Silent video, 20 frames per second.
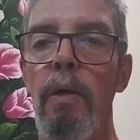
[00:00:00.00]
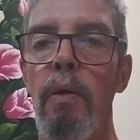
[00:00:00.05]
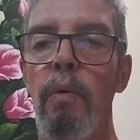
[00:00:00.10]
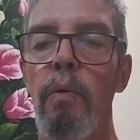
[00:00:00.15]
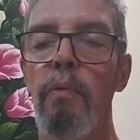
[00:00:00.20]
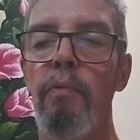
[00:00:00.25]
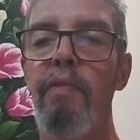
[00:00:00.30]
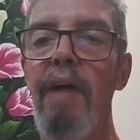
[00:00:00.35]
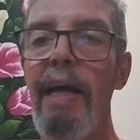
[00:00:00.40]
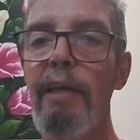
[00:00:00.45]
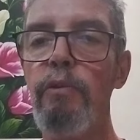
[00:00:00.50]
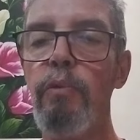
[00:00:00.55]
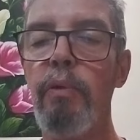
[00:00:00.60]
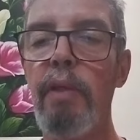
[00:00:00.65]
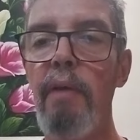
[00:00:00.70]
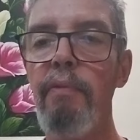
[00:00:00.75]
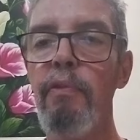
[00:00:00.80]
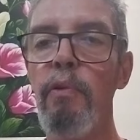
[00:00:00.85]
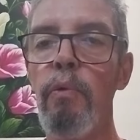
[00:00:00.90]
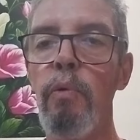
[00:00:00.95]
O Vasco
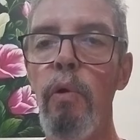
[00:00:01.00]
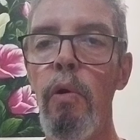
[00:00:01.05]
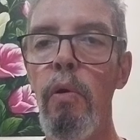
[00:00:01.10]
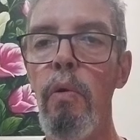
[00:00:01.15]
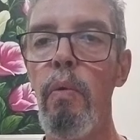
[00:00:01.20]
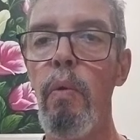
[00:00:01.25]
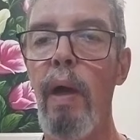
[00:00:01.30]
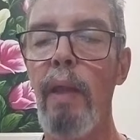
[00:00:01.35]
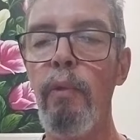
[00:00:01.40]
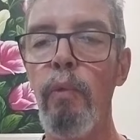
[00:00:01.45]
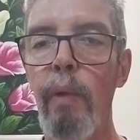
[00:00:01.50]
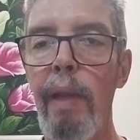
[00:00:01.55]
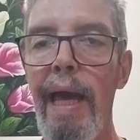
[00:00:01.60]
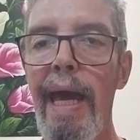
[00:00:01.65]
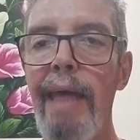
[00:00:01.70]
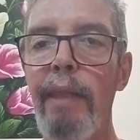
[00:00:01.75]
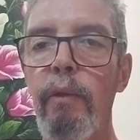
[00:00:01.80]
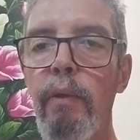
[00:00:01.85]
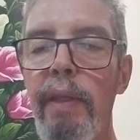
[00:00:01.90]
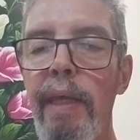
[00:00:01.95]
teve um gol
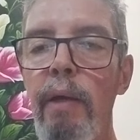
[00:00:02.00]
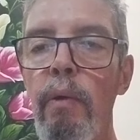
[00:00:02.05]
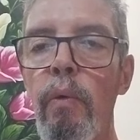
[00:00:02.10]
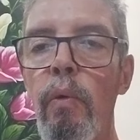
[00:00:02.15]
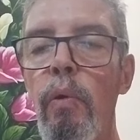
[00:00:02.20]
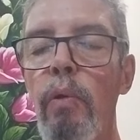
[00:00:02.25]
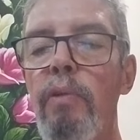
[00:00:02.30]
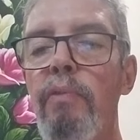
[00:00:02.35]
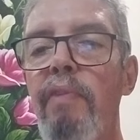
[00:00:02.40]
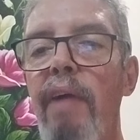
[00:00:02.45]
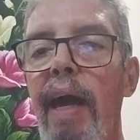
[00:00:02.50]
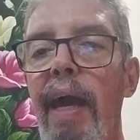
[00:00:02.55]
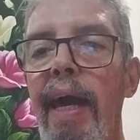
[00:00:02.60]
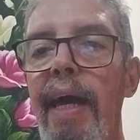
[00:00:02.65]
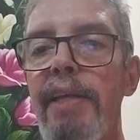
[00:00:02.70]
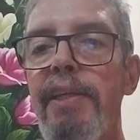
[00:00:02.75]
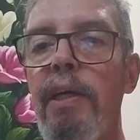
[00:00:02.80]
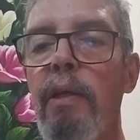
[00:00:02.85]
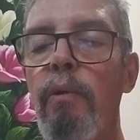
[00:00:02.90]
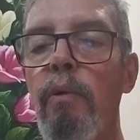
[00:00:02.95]
anulado, né? Um gol do
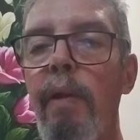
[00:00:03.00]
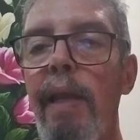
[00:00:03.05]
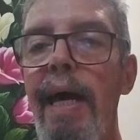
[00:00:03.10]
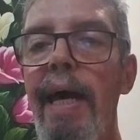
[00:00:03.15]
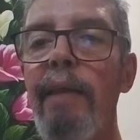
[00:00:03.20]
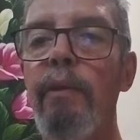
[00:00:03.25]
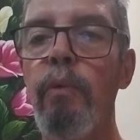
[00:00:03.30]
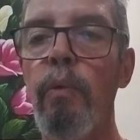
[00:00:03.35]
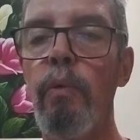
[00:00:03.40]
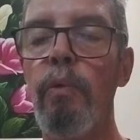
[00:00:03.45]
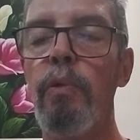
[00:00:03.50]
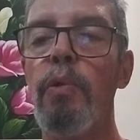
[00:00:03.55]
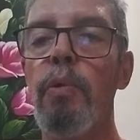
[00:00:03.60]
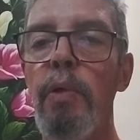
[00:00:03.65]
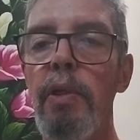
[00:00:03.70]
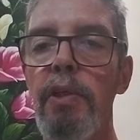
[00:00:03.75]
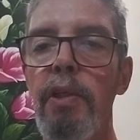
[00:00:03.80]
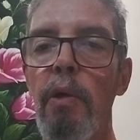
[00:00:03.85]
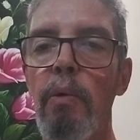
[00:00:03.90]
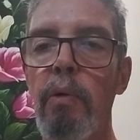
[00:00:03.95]
Verrete anulado. O
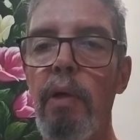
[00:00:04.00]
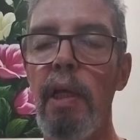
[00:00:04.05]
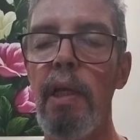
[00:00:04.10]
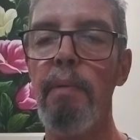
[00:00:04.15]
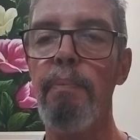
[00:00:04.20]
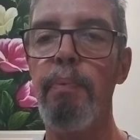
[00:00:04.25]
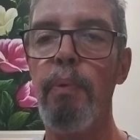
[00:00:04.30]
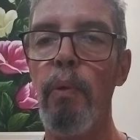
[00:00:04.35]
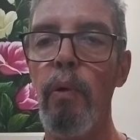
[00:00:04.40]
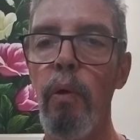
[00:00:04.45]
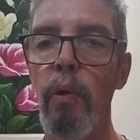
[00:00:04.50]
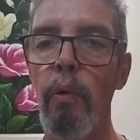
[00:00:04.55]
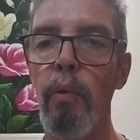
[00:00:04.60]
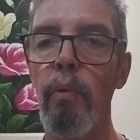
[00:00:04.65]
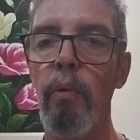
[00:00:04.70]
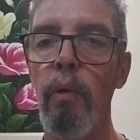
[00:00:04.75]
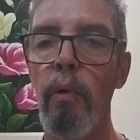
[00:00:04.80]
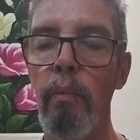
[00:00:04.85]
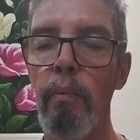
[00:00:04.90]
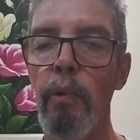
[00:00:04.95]
juiz deu que ele
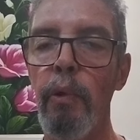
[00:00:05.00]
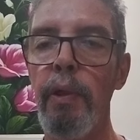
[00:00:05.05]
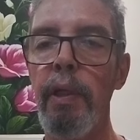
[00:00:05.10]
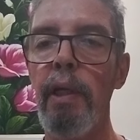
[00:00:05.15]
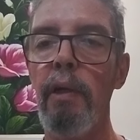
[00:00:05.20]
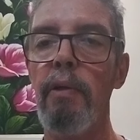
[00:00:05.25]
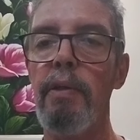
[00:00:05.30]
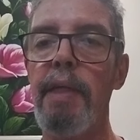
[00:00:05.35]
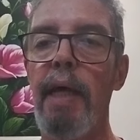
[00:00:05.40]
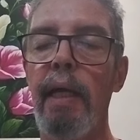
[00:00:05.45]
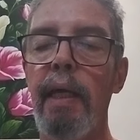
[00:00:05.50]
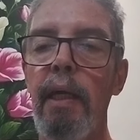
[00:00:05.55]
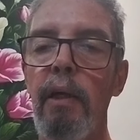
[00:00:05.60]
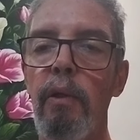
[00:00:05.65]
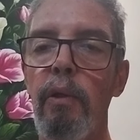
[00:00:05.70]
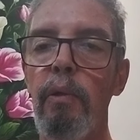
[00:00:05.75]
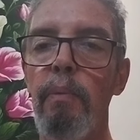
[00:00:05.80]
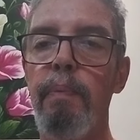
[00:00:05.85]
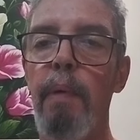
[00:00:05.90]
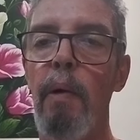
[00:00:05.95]
empurrou o Murilo,
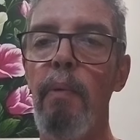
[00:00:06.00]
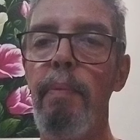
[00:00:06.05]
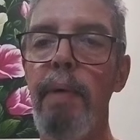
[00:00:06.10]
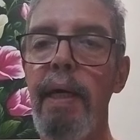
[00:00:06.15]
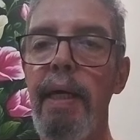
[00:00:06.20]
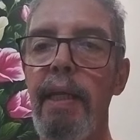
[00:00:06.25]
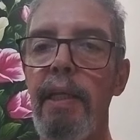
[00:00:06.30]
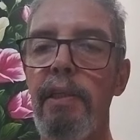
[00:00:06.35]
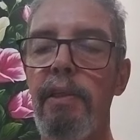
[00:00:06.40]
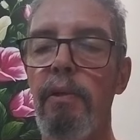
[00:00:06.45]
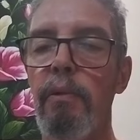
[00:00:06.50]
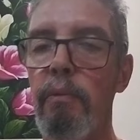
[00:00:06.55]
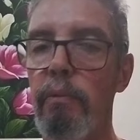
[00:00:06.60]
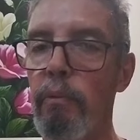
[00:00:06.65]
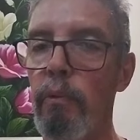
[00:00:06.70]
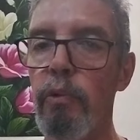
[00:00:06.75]
zagueiro do Palmeiras.